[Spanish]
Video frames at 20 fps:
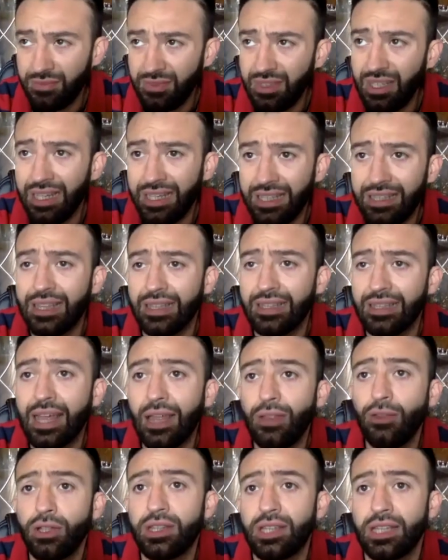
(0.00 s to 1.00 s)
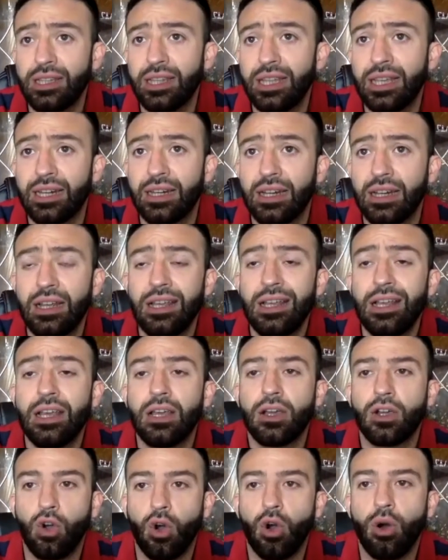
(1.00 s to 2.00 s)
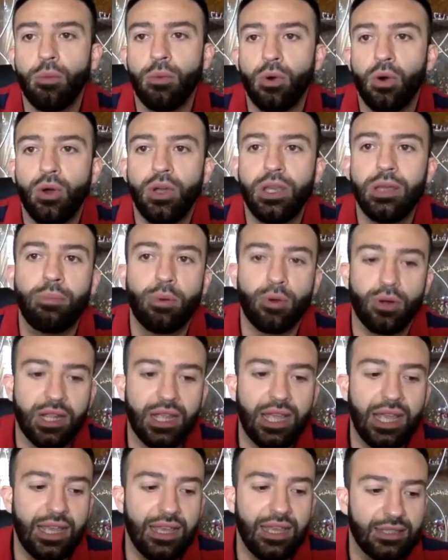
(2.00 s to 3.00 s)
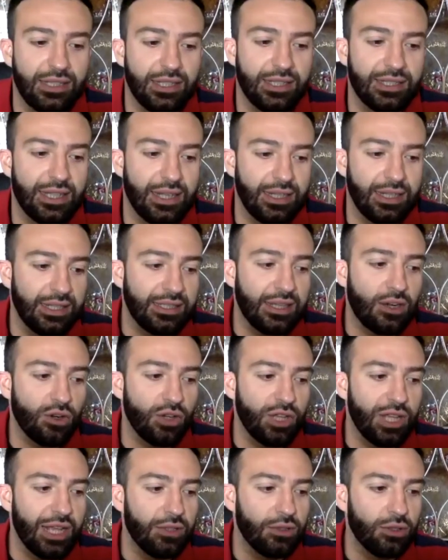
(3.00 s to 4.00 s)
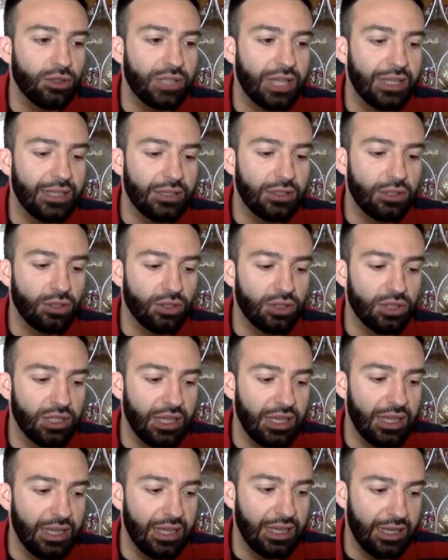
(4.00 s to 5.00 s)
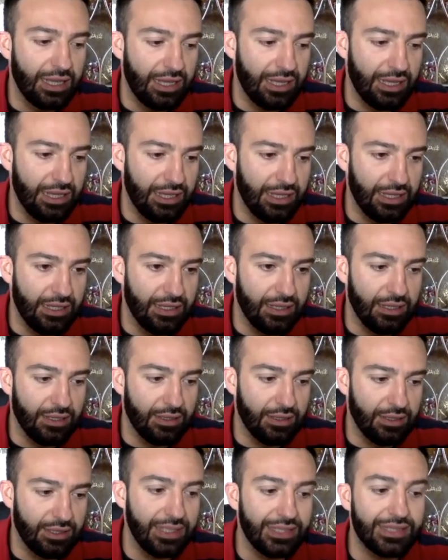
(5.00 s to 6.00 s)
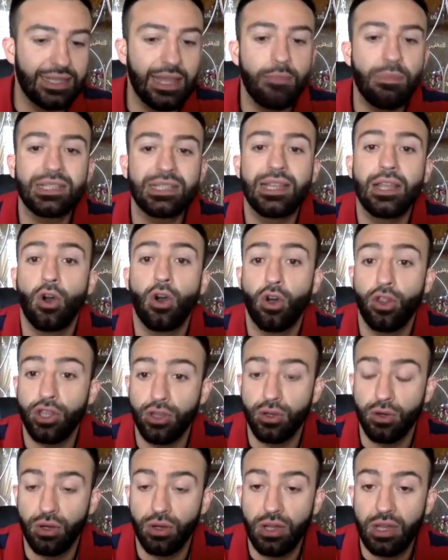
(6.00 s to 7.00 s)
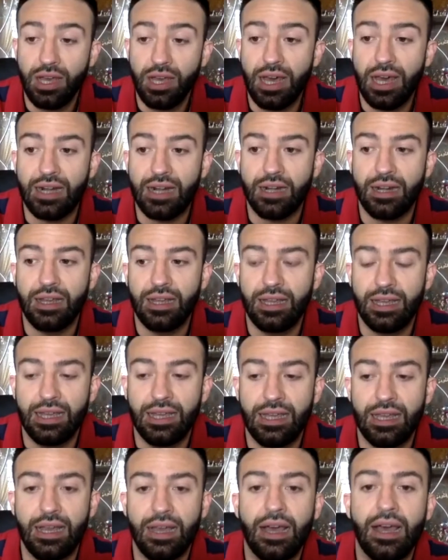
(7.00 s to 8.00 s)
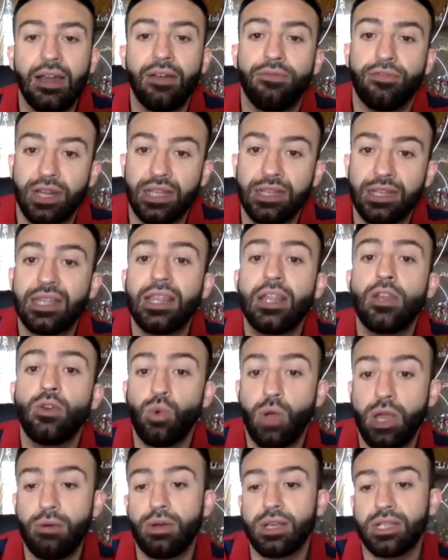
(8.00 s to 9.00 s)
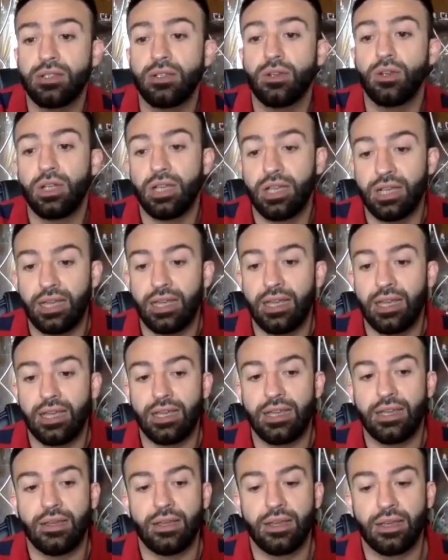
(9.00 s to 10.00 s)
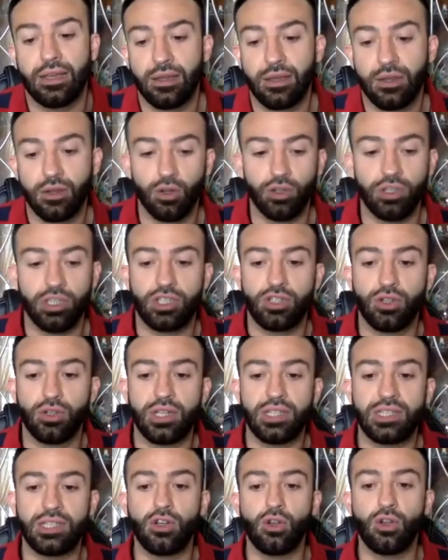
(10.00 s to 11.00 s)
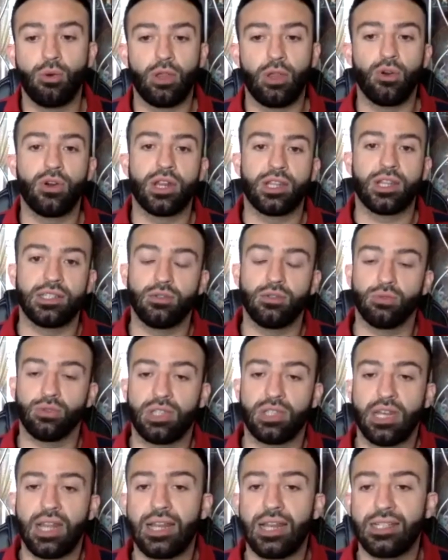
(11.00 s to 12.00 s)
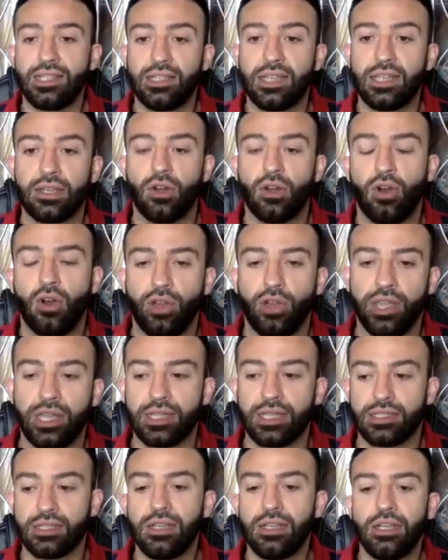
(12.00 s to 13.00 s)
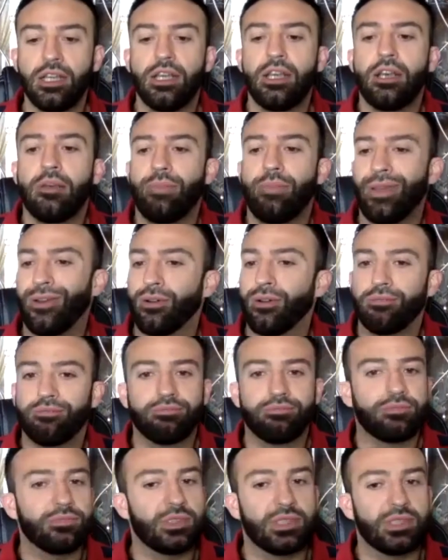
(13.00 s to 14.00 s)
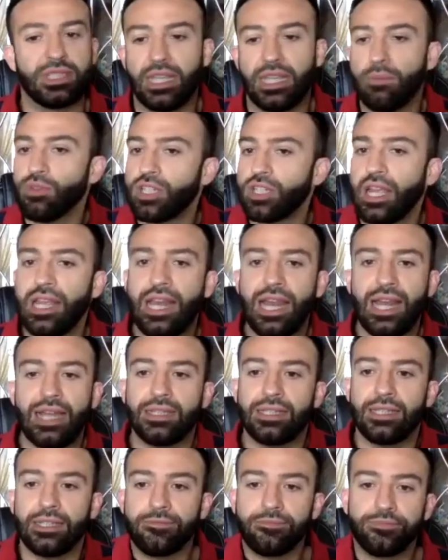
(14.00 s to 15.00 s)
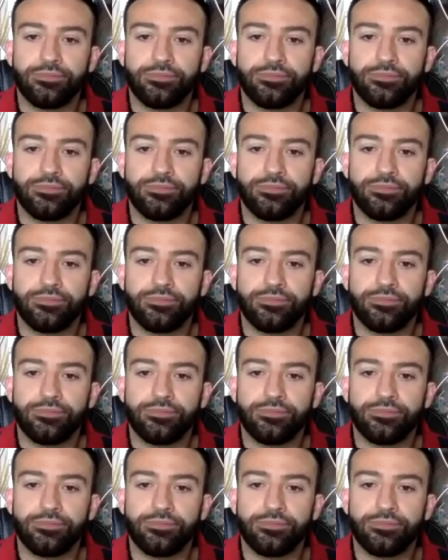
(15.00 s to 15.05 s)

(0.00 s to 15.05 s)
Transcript: intentado entender cómo y por qué se están desarrollando tantos eh, sistemas de odio eh, al frente de nuevas condiciones innovadoras, industriales y tecnológicas. Pero seguimos adelante.